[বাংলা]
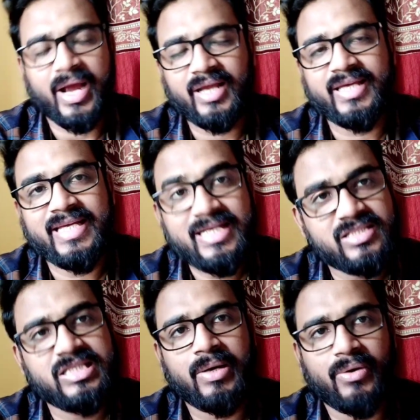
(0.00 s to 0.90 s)
একটা
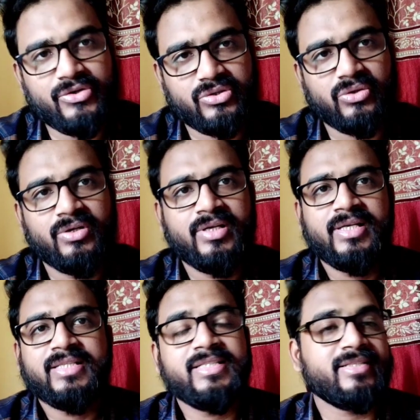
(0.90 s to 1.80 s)
হিন্টস দেওয়া হয়েছিল
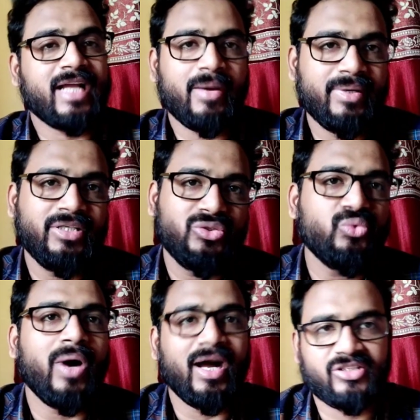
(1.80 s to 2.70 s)
যে রাবণ
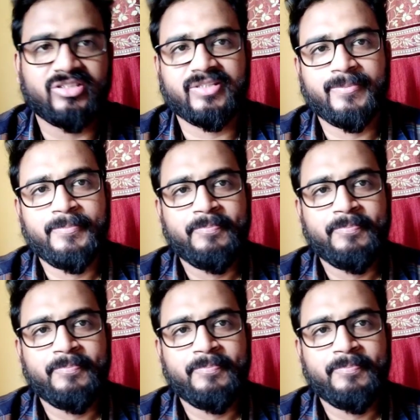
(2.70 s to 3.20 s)
টু আসার